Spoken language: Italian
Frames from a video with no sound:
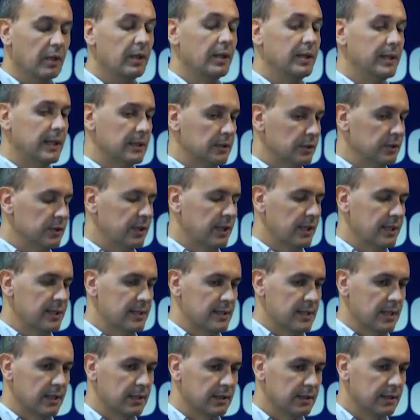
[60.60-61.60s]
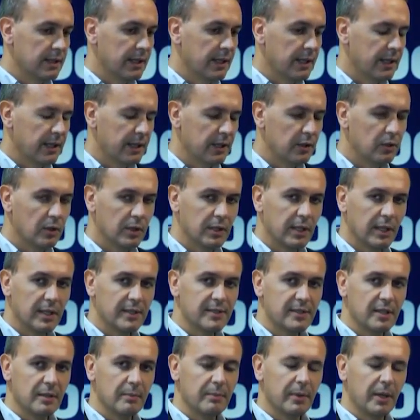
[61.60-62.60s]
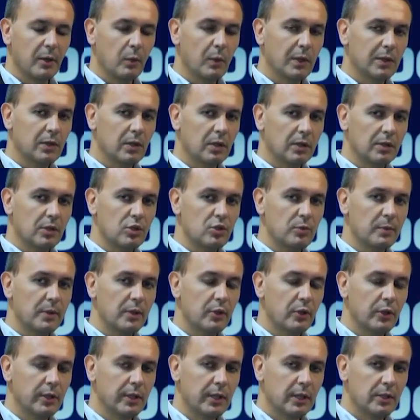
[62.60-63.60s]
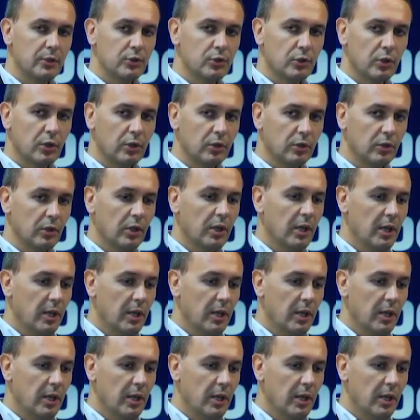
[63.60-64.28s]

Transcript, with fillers: il dato interessante è ricordare sempre i 14 milioni nel giorno,